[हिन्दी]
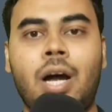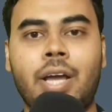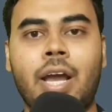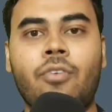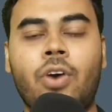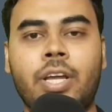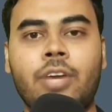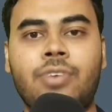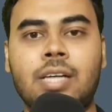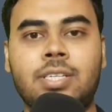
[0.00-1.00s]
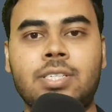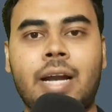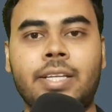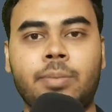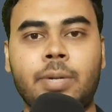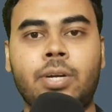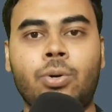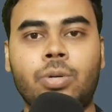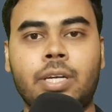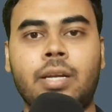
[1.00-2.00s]
अठारह वॉट की फास्ट चार्जिंग भी
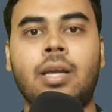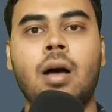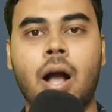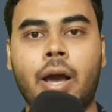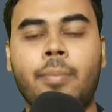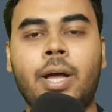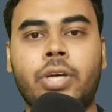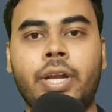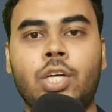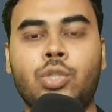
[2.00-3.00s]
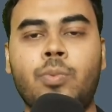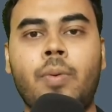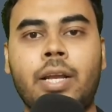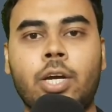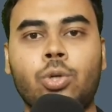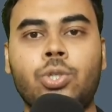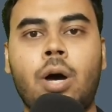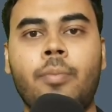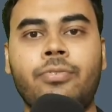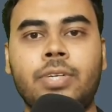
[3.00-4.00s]
होगी अगर बात करें इस मोबाइल के कुछ
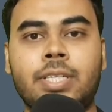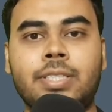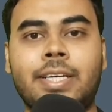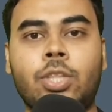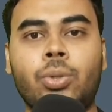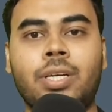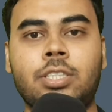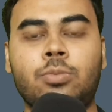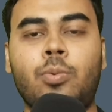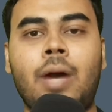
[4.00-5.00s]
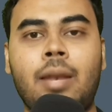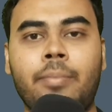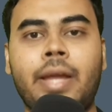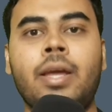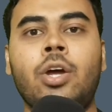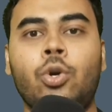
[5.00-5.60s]
कॉमन फीचर्स की तो इस मोबाइल में